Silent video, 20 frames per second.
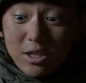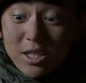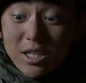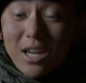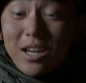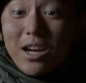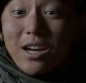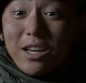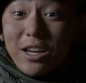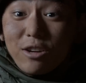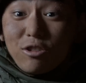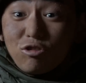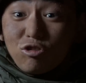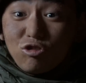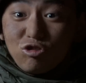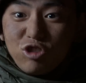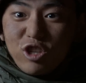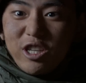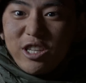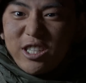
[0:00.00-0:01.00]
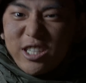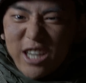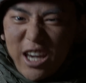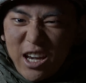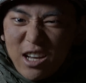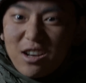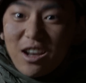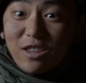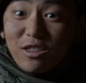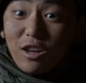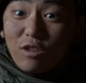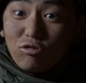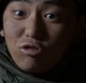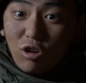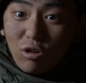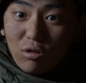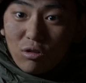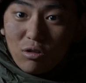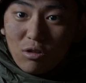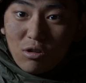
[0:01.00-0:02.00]
차라리 군인이 제일
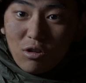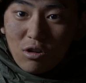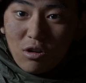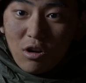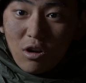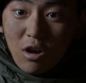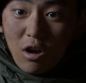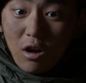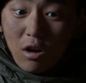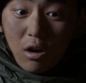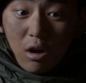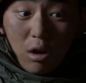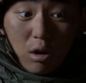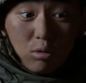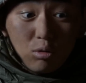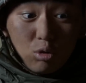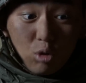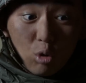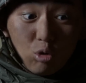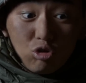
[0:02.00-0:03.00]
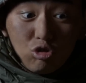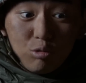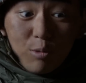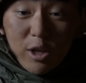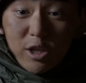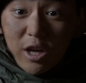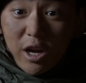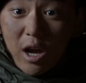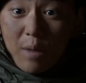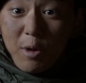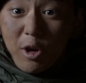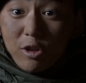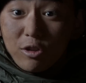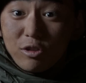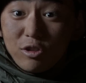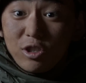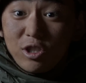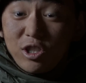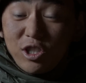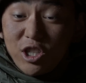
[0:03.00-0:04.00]
낫다고요. 전투만 잘하면
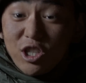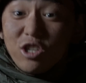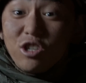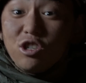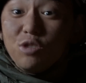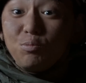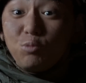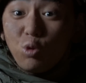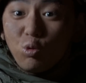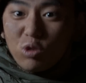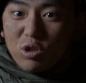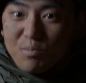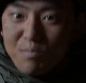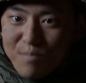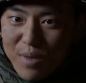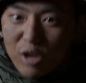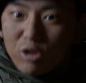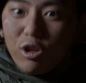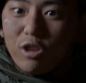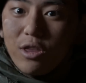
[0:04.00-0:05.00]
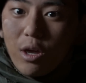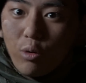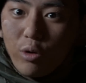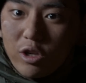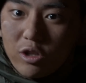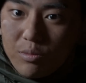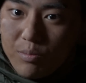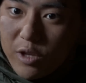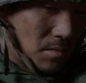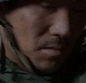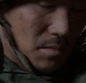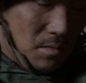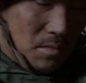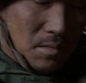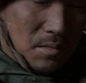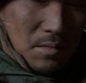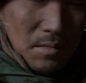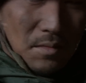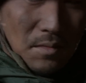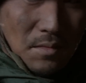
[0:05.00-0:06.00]
진급도 금방 된다고 했습니다.
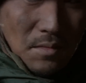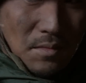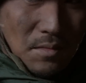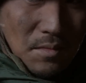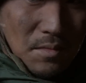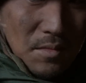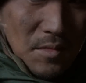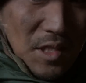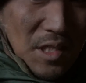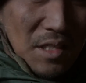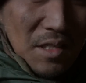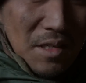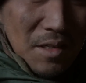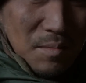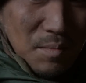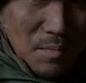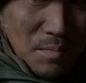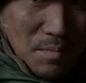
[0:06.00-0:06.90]
진급?